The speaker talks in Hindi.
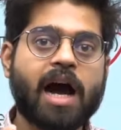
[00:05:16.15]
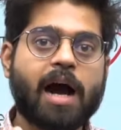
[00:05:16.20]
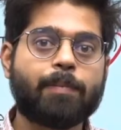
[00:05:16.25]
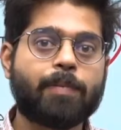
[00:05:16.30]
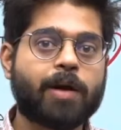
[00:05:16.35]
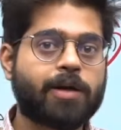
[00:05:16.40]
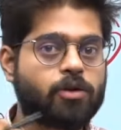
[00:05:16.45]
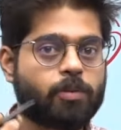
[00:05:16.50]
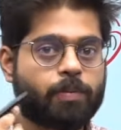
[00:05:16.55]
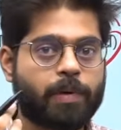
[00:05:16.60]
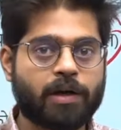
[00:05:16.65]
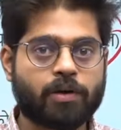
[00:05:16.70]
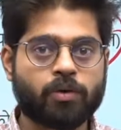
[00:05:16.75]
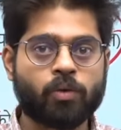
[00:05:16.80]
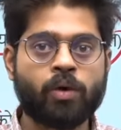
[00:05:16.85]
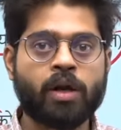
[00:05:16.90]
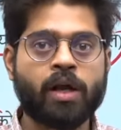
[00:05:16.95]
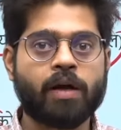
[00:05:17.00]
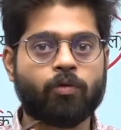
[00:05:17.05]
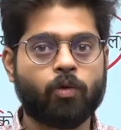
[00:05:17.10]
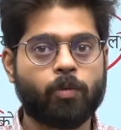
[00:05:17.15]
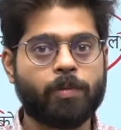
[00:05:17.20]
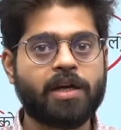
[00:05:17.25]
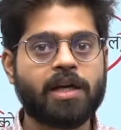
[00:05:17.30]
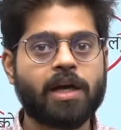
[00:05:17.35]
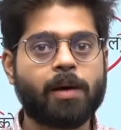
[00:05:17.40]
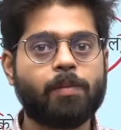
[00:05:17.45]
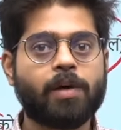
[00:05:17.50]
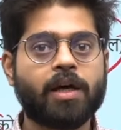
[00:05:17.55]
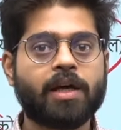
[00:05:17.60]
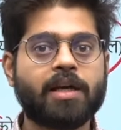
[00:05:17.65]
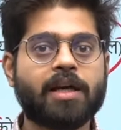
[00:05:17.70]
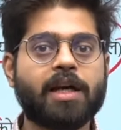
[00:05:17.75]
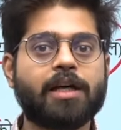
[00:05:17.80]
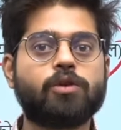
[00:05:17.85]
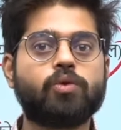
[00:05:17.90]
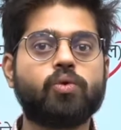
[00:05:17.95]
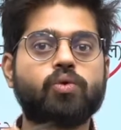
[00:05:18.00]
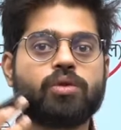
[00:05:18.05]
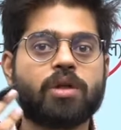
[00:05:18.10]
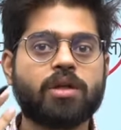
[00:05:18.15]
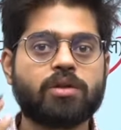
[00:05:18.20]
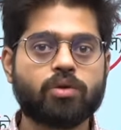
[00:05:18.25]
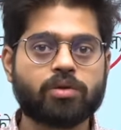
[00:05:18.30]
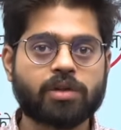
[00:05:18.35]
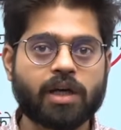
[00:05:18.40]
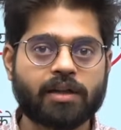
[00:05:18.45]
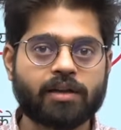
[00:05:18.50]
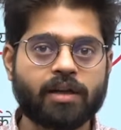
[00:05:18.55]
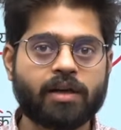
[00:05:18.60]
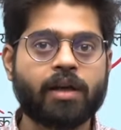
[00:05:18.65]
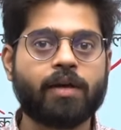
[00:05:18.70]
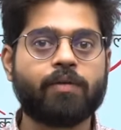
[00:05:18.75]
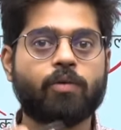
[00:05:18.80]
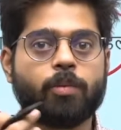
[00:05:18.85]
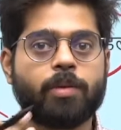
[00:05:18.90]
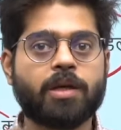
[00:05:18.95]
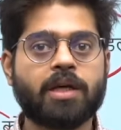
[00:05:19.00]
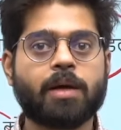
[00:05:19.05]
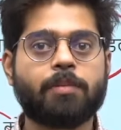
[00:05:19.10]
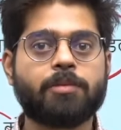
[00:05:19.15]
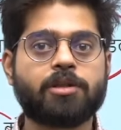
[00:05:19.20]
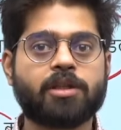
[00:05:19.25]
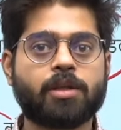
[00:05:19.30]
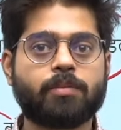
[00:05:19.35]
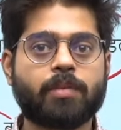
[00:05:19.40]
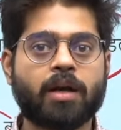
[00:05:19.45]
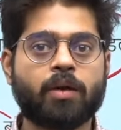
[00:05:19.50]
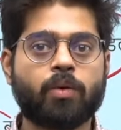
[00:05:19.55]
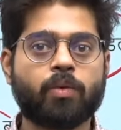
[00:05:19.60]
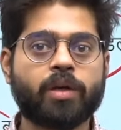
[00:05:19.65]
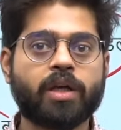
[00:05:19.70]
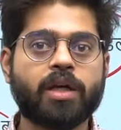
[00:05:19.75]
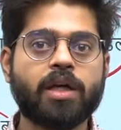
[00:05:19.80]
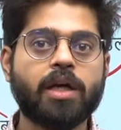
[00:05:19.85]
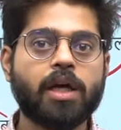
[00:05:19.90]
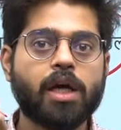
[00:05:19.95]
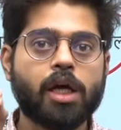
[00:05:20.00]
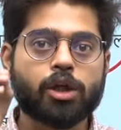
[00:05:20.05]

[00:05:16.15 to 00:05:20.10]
आपका जो पेट्रोल है वो भी कम लगेगा दूसरे जो साधन है वो भी कम इस्तेमाल होंगे